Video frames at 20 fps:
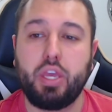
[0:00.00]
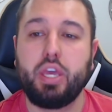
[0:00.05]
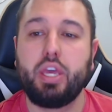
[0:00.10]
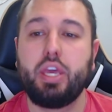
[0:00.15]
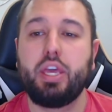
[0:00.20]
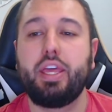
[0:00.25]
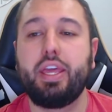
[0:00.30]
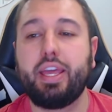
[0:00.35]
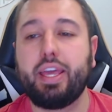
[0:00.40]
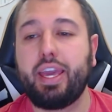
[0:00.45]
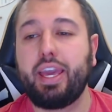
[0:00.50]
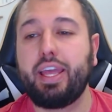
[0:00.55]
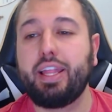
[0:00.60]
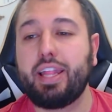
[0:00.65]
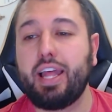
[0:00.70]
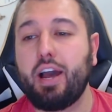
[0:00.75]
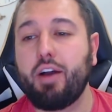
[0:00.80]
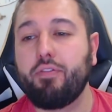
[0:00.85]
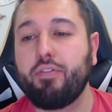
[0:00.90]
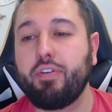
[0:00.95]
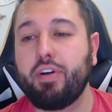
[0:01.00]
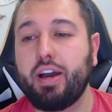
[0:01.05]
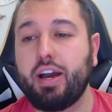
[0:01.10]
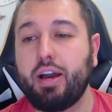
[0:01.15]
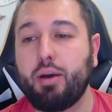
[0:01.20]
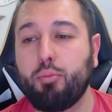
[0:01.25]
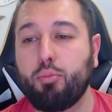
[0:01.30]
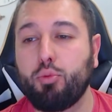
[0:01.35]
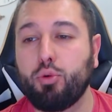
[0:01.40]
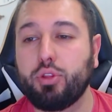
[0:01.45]
E quem
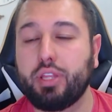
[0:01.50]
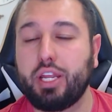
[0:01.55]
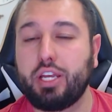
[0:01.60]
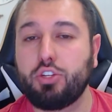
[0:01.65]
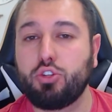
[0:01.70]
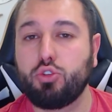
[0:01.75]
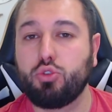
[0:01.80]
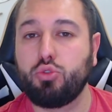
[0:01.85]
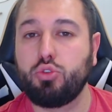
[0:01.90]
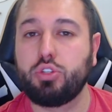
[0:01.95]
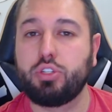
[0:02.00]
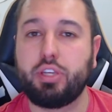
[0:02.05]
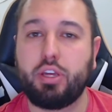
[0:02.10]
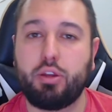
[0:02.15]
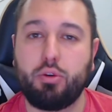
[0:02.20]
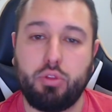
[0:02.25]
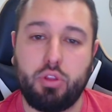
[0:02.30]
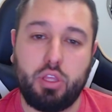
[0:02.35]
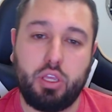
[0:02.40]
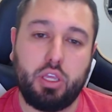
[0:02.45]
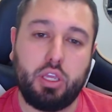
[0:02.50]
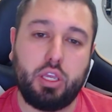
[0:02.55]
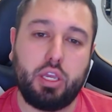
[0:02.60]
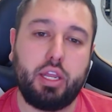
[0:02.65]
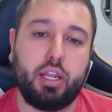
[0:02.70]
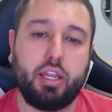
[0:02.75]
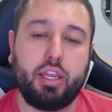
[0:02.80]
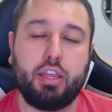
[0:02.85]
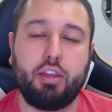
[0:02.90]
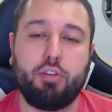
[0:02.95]
tava por trás de tudo isso era o Dean,
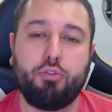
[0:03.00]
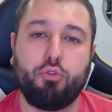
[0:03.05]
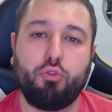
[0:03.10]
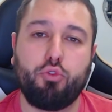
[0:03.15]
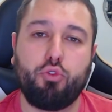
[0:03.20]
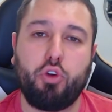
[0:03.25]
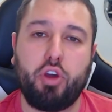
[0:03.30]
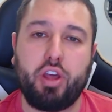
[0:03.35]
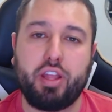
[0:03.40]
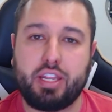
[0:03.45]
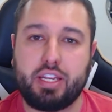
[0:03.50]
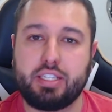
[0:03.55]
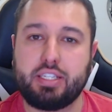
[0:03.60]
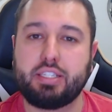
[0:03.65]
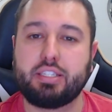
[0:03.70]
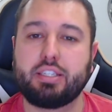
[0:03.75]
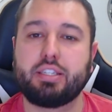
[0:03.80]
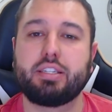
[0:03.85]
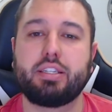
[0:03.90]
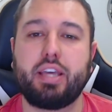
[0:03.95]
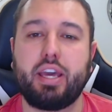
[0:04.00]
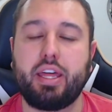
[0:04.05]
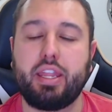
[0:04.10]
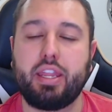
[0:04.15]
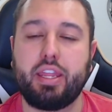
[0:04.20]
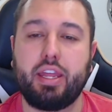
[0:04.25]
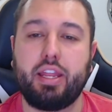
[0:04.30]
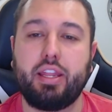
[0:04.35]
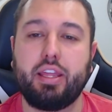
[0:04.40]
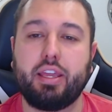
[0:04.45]
ele que foi atrás dessa
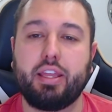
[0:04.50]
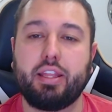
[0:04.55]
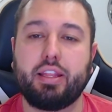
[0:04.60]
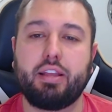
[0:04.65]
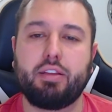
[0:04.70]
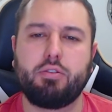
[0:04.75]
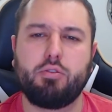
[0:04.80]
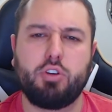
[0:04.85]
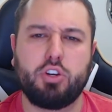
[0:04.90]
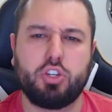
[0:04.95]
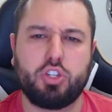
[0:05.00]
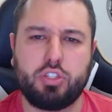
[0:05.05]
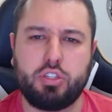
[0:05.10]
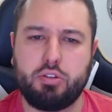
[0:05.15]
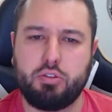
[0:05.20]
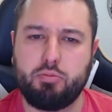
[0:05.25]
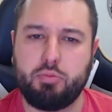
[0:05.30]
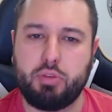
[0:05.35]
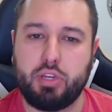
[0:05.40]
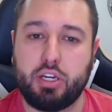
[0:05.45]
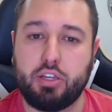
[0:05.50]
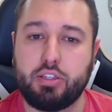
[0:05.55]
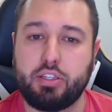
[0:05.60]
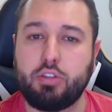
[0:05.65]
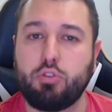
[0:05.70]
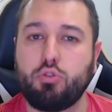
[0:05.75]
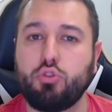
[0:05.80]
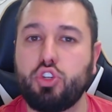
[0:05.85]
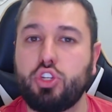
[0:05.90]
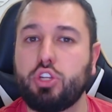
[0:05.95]
série, ele que tá, eu acho, se me engano,
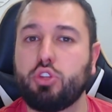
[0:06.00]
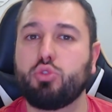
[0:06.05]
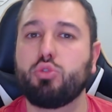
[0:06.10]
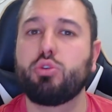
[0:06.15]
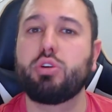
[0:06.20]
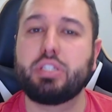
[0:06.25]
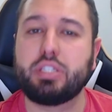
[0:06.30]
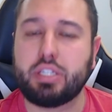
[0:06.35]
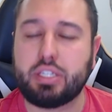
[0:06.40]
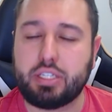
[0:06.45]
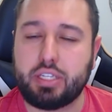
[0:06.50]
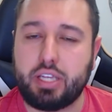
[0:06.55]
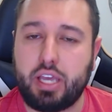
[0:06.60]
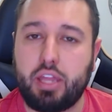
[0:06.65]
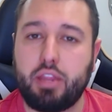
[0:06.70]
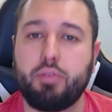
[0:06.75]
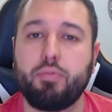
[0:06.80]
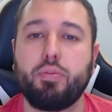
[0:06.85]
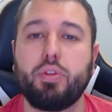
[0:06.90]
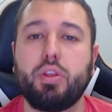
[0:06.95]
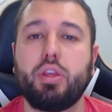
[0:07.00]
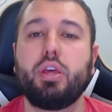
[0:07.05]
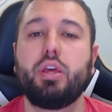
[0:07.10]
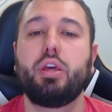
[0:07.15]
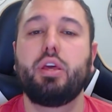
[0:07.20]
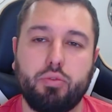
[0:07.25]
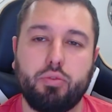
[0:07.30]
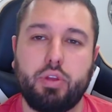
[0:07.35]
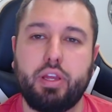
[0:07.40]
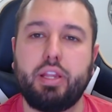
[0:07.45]
sendo diretor dessa série,
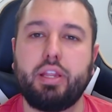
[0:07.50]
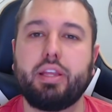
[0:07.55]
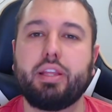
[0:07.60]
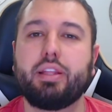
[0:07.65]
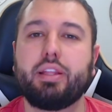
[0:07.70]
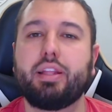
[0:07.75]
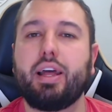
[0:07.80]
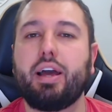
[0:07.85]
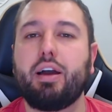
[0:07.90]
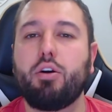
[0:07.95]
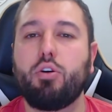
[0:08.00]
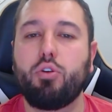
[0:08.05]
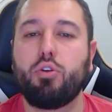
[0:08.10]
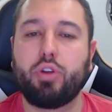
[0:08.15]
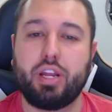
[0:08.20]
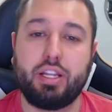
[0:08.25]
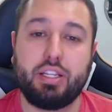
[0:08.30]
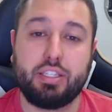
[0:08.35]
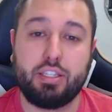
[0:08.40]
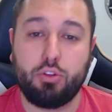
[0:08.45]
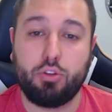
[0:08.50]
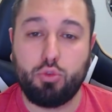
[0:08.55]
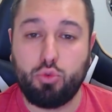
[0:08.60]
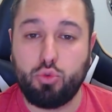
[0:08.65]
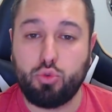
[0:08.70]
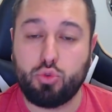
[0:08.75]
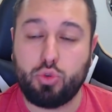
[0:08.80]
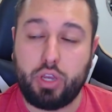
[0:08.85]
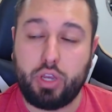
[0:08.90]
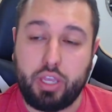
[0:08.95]
ele que tá organizando tudo
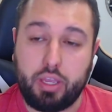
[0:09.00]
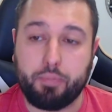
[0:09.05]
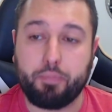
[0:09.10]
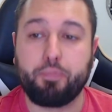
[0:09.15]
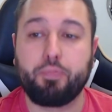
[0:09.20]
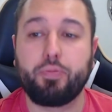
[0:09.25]
isso aí.